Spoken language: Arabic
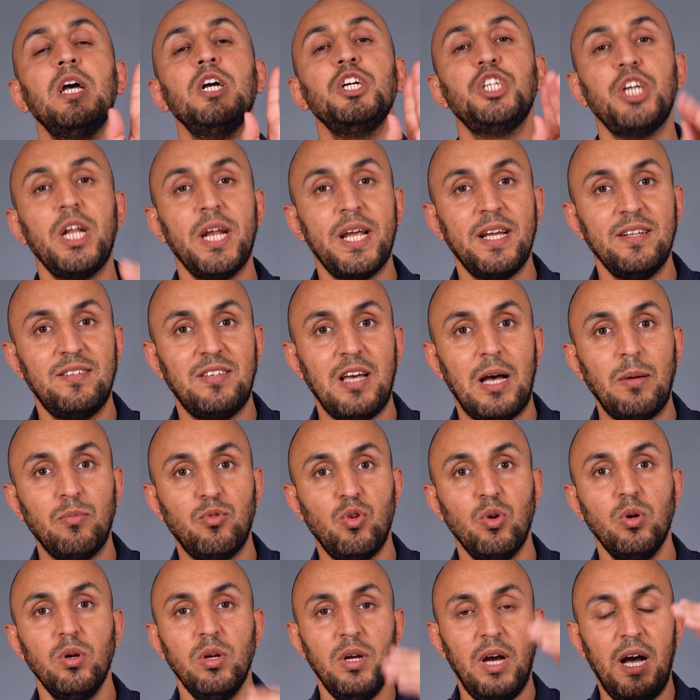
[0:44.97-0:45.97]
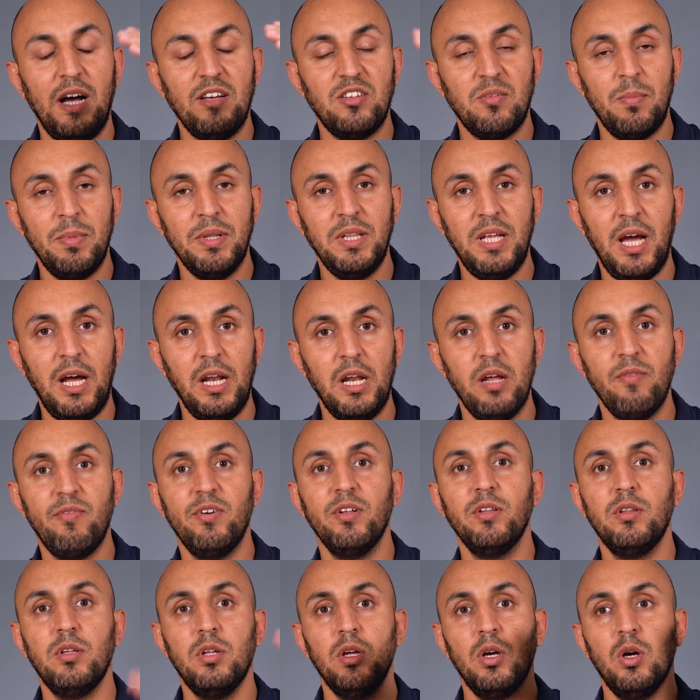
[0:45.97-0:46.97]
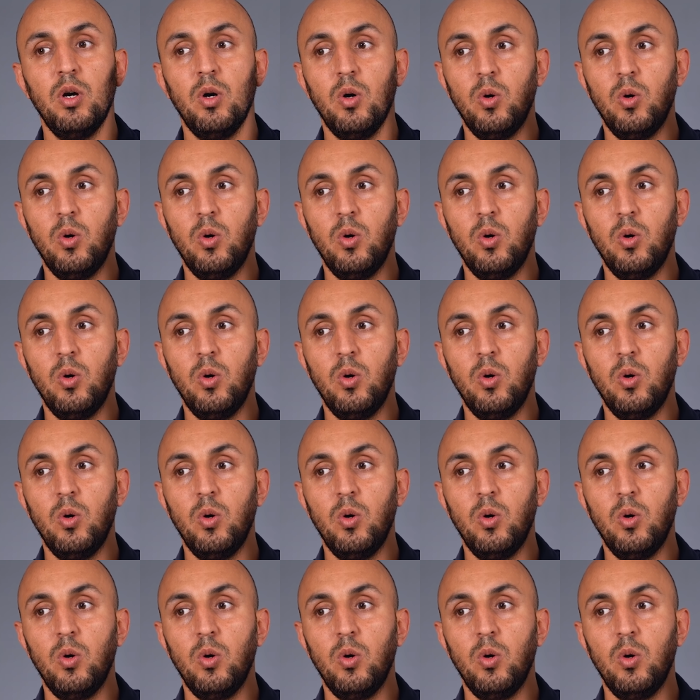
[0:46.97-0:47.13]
شركه سامسونج عزمتني على الايفنت